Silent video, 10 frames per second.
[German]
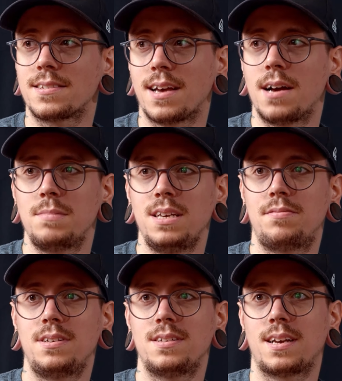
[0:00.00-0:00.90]
ist AMD,
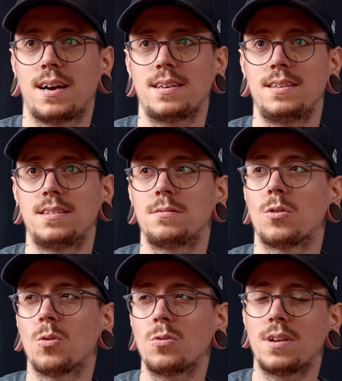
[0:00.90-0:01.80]
finde ich, gerade in einen
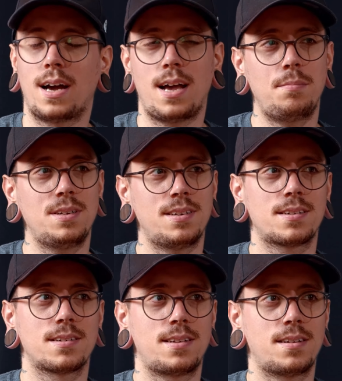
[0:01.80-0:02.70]
unheimlich
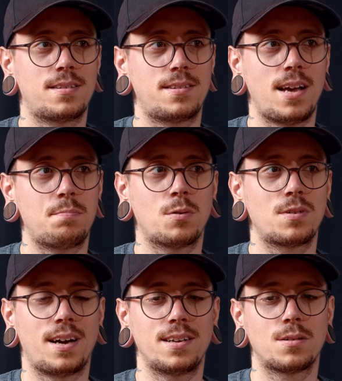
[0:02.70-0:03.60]
interessanten
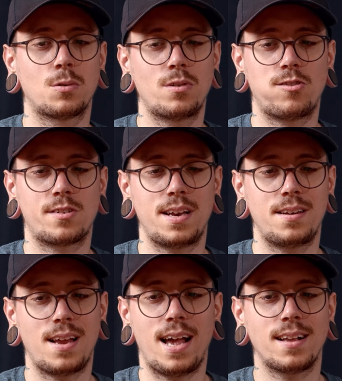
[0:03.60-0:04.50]
Zeitpunkt reingerutscht, mhm.
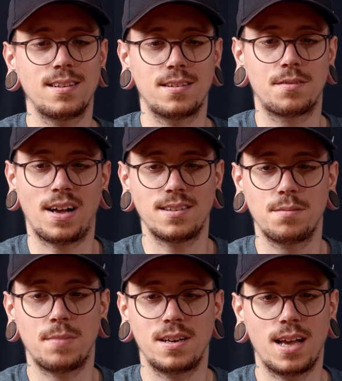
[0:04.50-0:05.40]
denn eigentlich waren
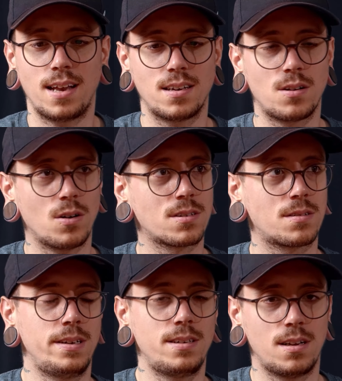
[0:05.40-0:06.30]
sie mal die
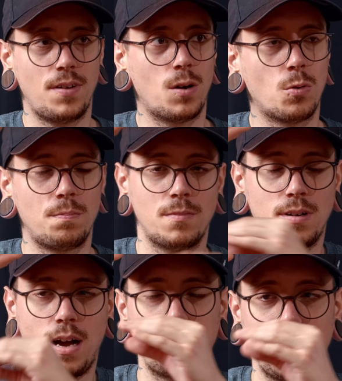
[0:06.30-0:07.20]
Underdogs. Intel war oben,
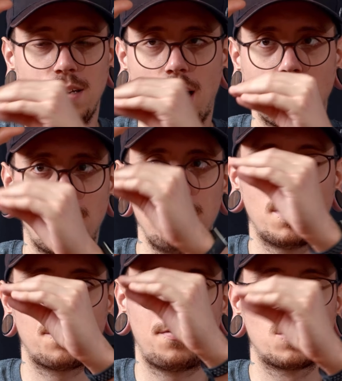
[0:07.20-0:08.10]
AMD hat es
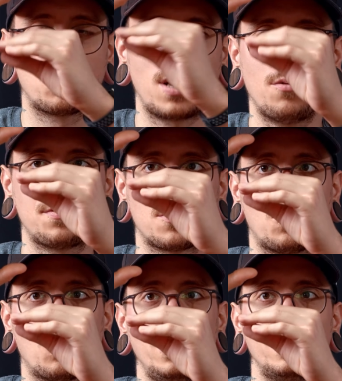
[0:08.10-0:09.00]
immer versucht
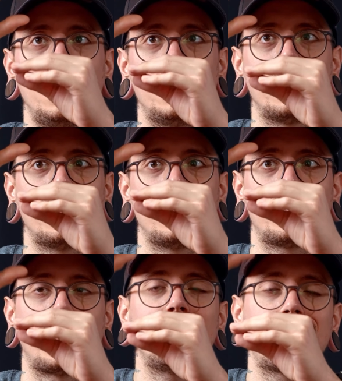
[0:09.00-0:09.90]
aufzuholen
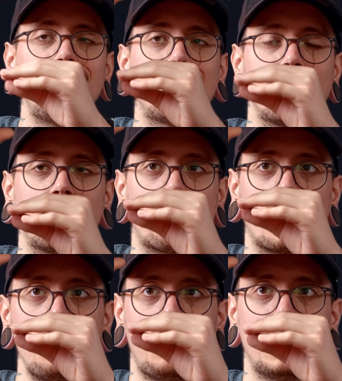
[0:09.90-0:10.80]
dann ist Intel
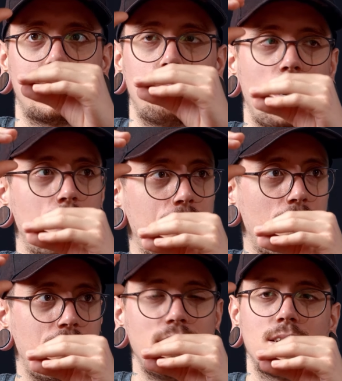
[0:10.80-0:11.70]
gestolpert beim,
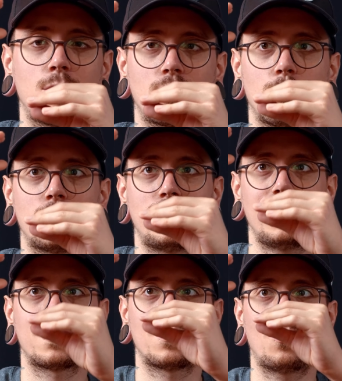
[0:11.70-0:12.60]
beim
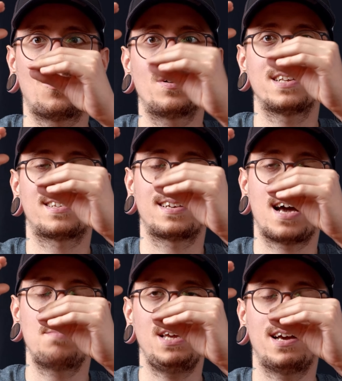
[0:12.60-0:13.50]
Fertigungsprozess und jetzt hat
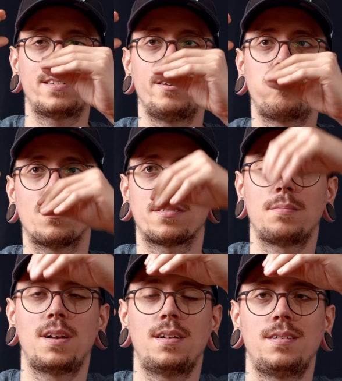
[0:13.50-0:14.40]
AMD eigentlich die Chance,
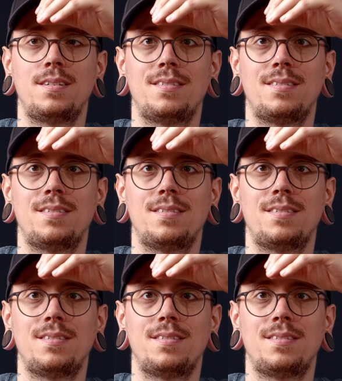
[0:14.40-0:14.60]
mal